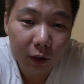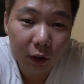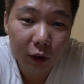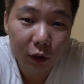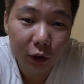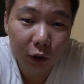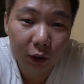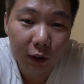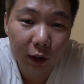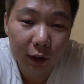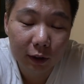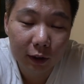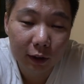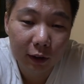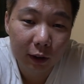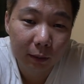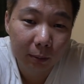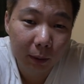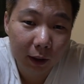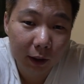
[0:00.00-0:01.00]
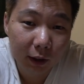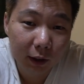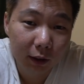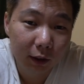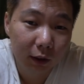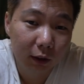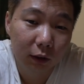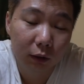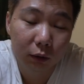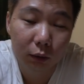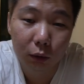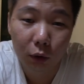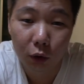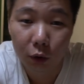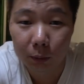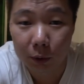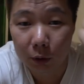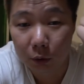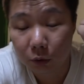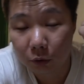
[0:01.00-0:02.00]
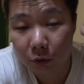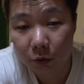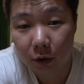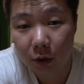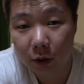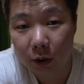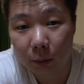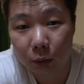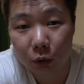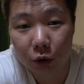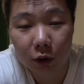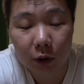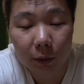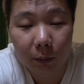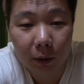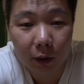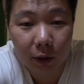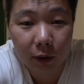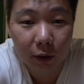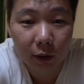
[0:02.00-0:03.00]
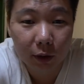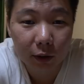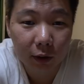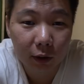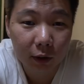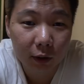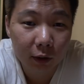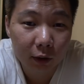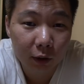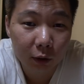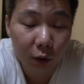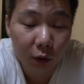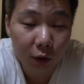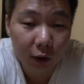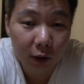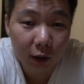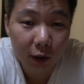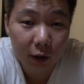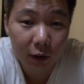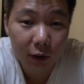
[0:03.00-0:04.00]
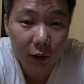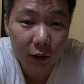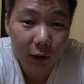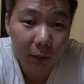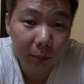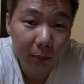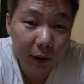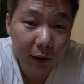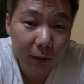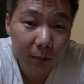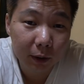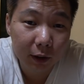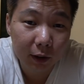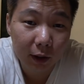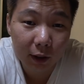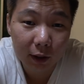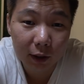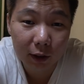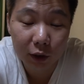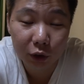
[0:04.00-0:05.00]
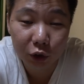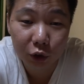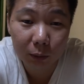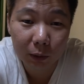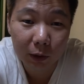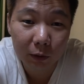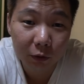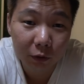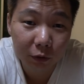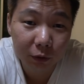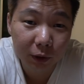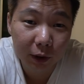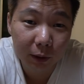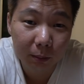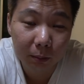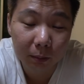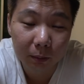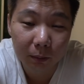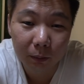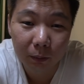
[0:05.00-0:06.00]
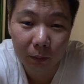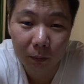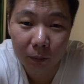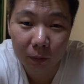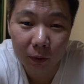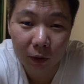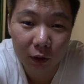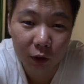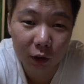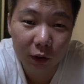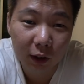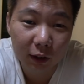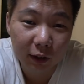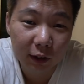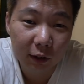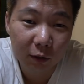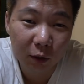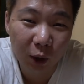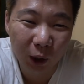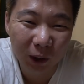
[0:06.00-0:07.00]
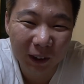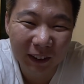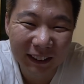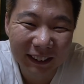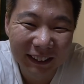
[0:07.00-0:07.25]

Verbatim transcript: стоит рассказать про это. Ну, кроме того, вы всегда можете прийти на тот канал и посмотреть, о чем там вообще идет разговор,